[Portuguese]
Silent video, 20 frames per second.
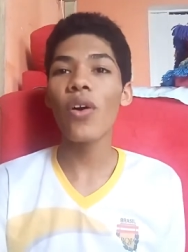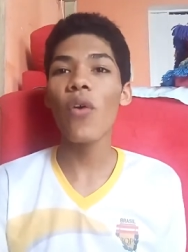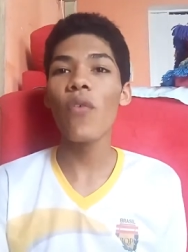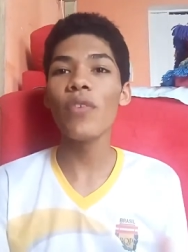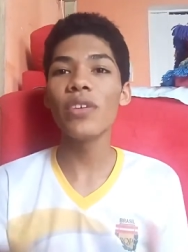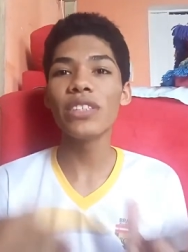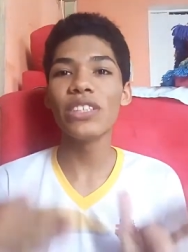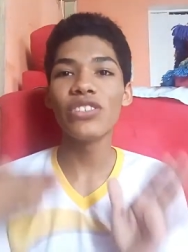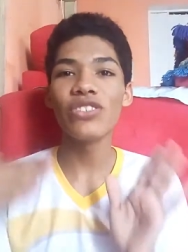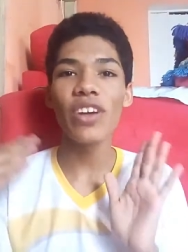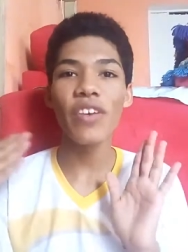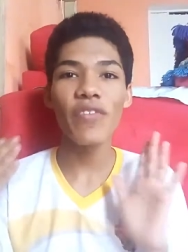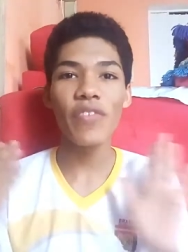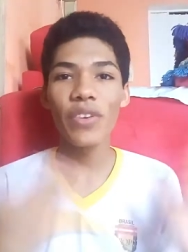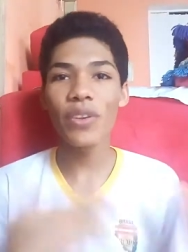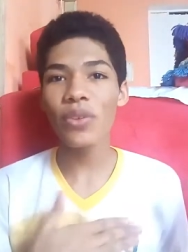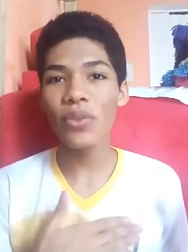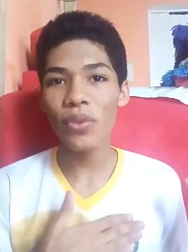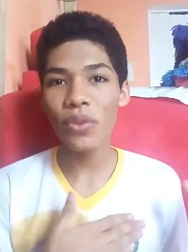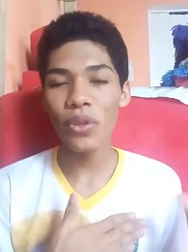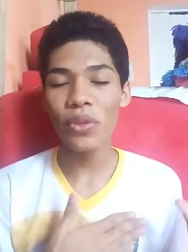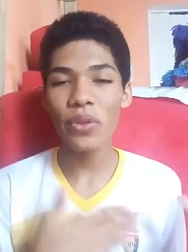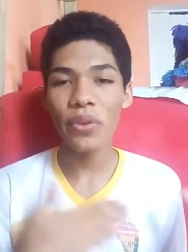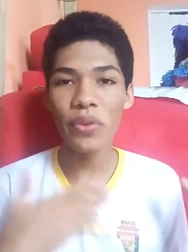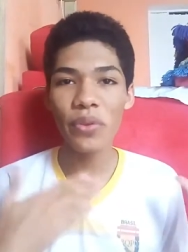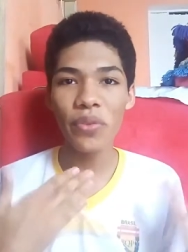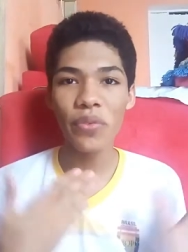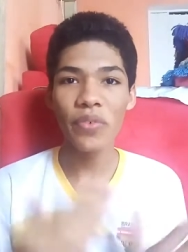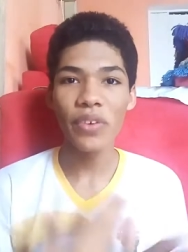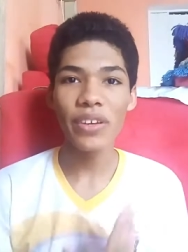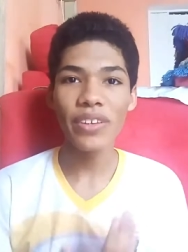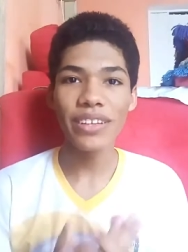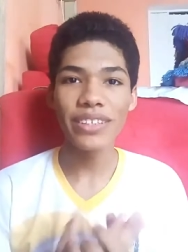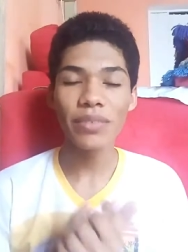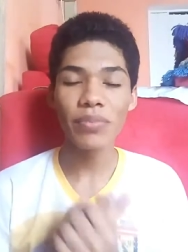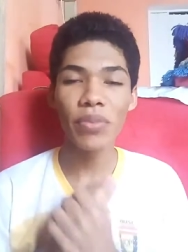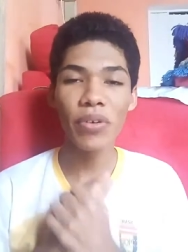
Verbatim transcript: Como vocês já viram no título do vídeo, esse,